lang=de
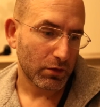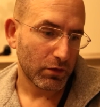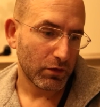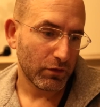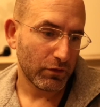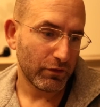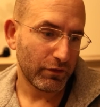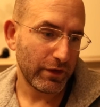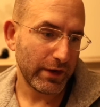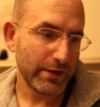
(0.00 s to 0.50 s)

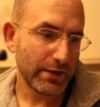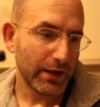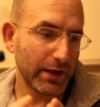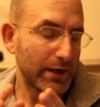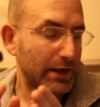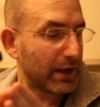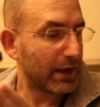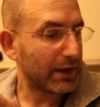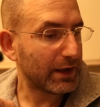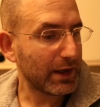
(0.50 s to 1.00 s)
wenn
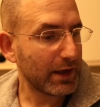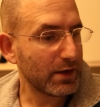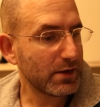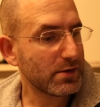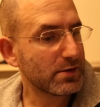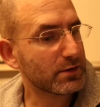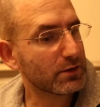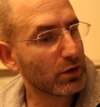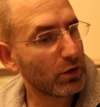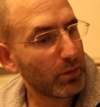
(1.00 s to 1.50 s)
deine
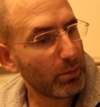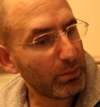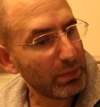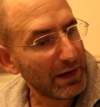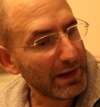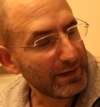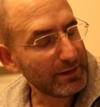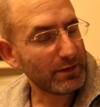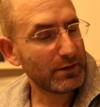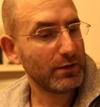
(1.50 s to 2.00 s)
Erkenntnis
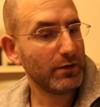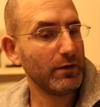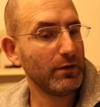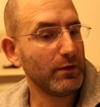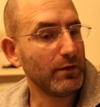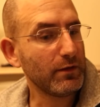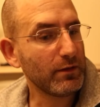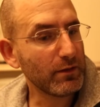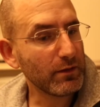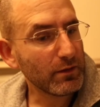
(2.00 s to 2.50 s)
komplett
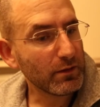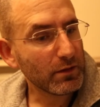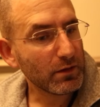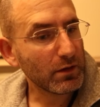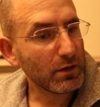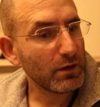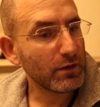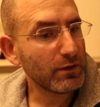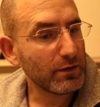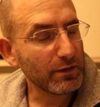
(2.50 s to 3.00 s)
ist,
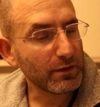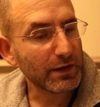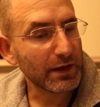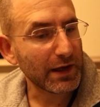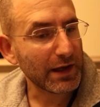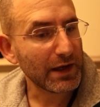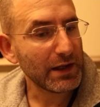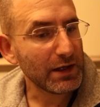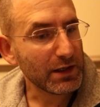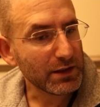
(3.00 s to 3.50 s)
ist
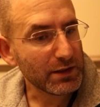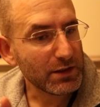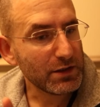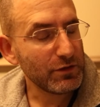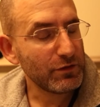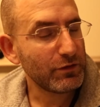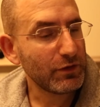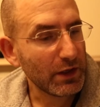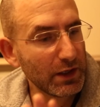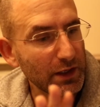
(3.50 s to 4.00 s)
es
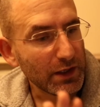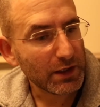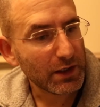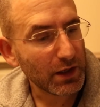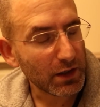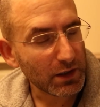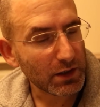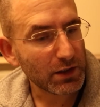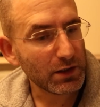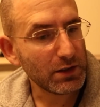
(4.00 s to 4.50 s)
relativ
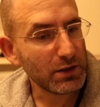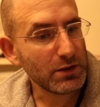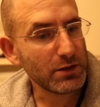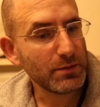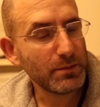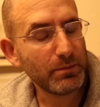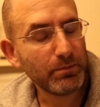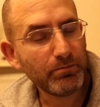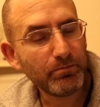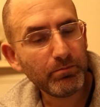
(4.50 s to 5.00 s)
egal,
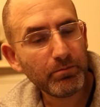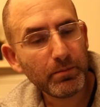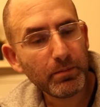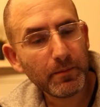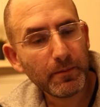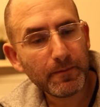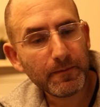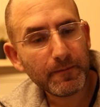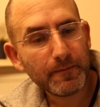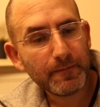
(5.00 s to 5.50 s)

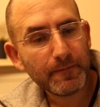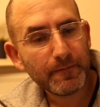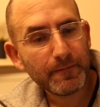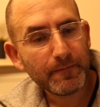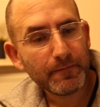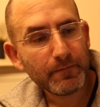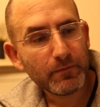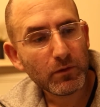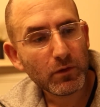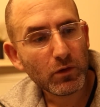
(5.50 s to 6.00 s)

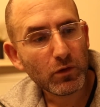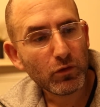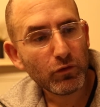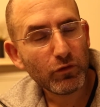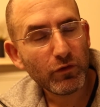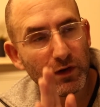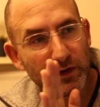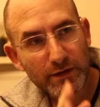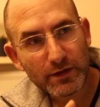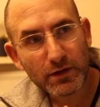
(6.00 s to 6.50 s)

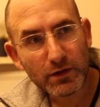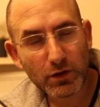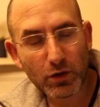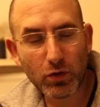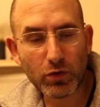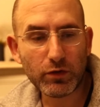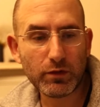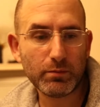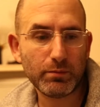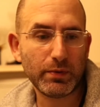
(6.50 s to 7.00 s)
was da
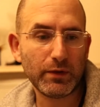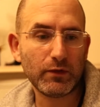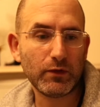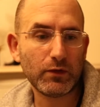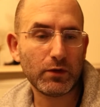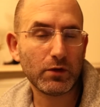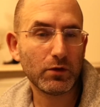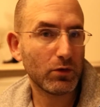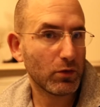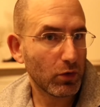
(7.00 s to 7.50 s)
draußen
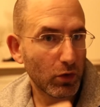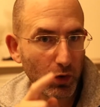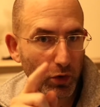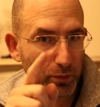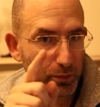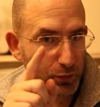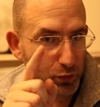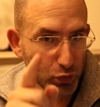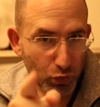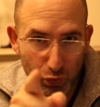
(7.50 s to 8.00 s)
passiert.
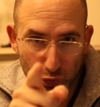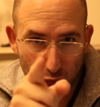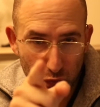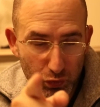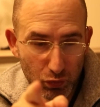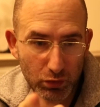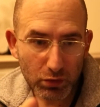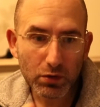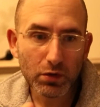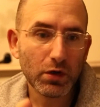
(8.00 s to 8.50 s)
Ob
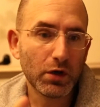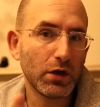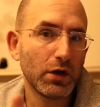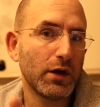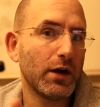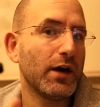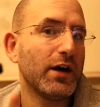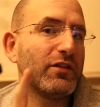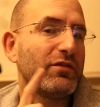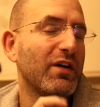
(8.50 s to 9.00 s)
du
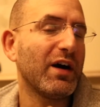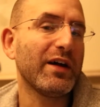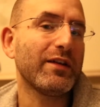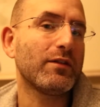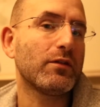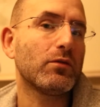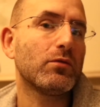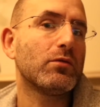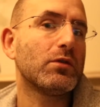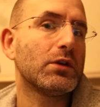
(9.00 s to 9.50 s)

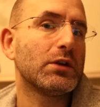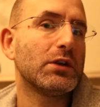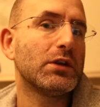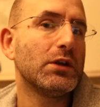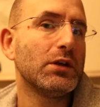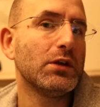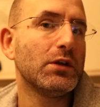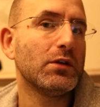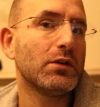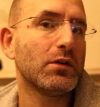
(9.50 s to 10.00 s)
erwachst oder
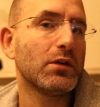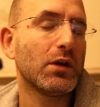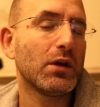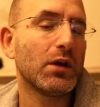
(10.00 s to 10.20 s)
nicht,